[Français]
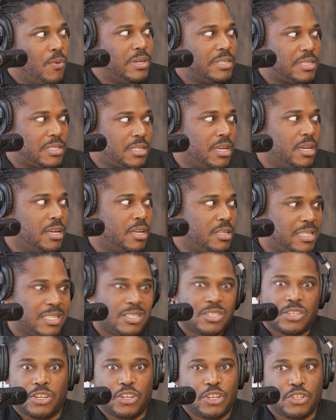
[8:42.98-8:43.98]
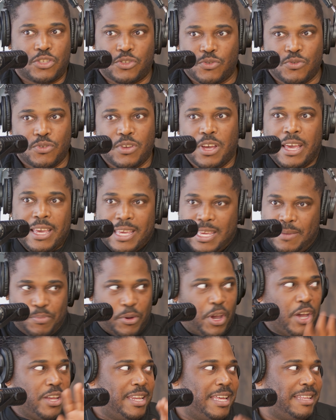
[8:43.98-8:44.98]
où est-ce que c'est ça, là, tu. Ils
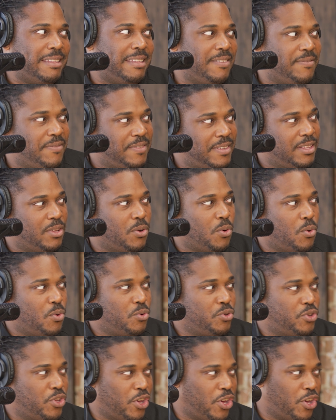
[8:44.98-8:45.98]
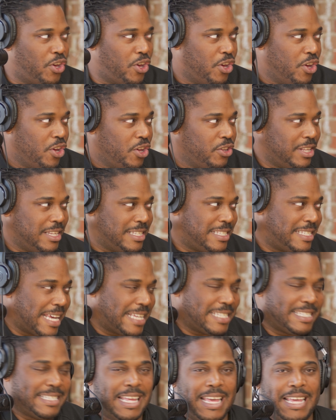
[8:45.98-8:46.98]
prenaient tes vidéos de
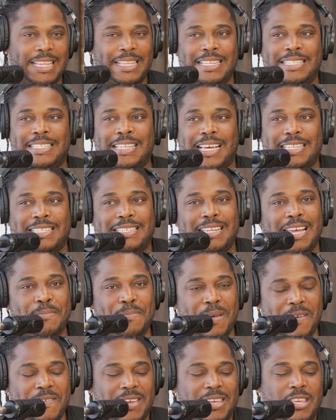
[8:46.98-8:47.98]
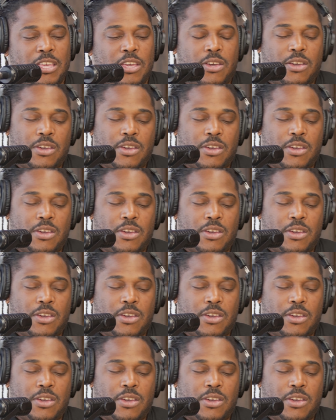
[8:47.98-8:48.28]
des sex, tapes avec